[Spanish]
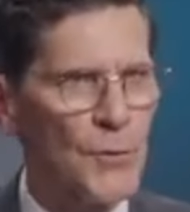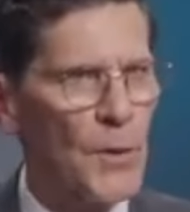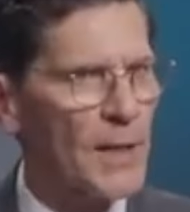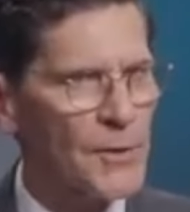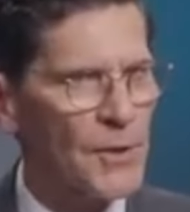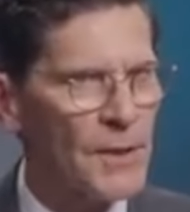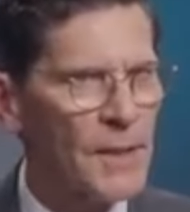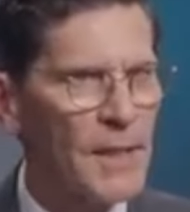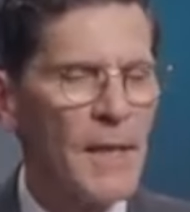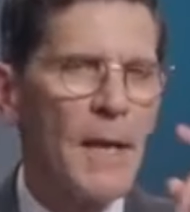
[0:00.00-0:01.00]
Casi todo el
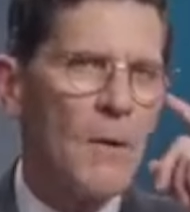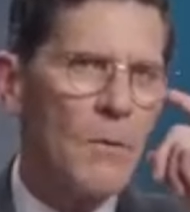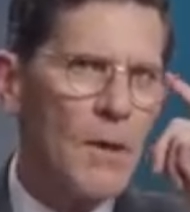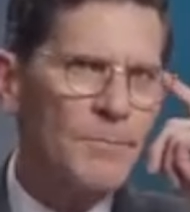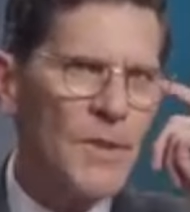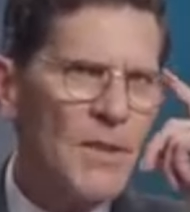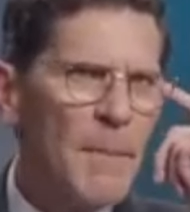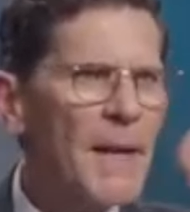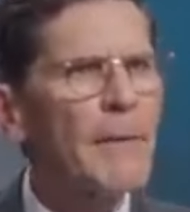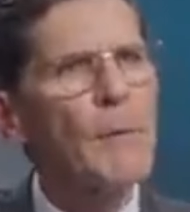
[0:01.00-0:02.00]
mundo quiere estas
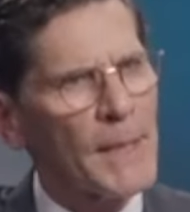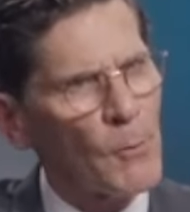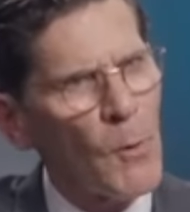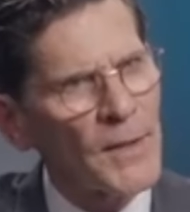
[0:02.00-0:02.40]
cosas, ¿verdad?